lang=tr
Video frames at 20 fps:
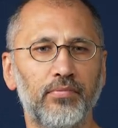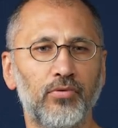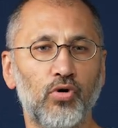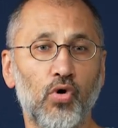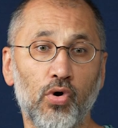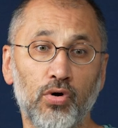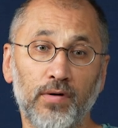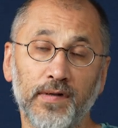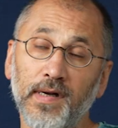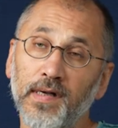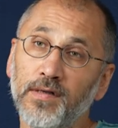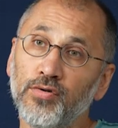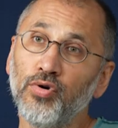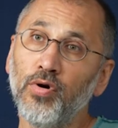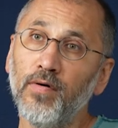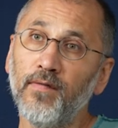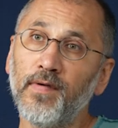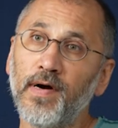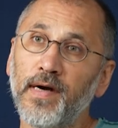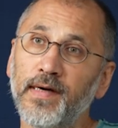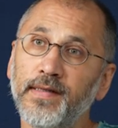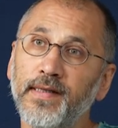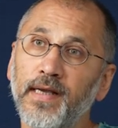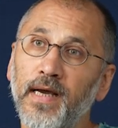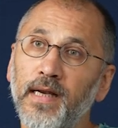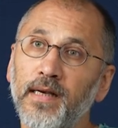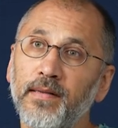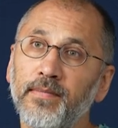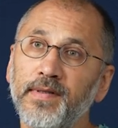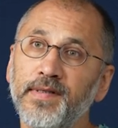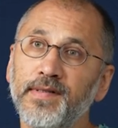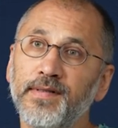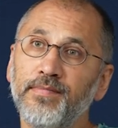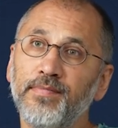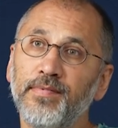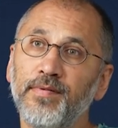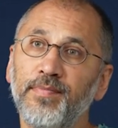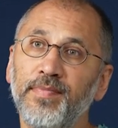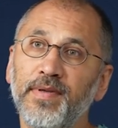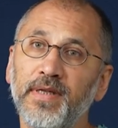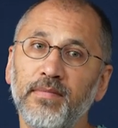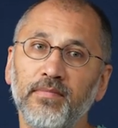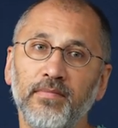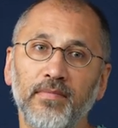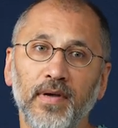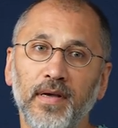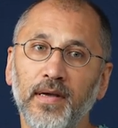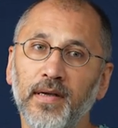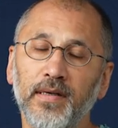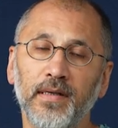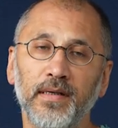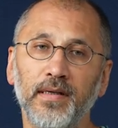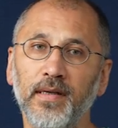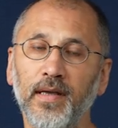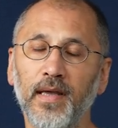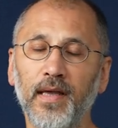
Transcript: koordinasyon vardı yani biz benim hani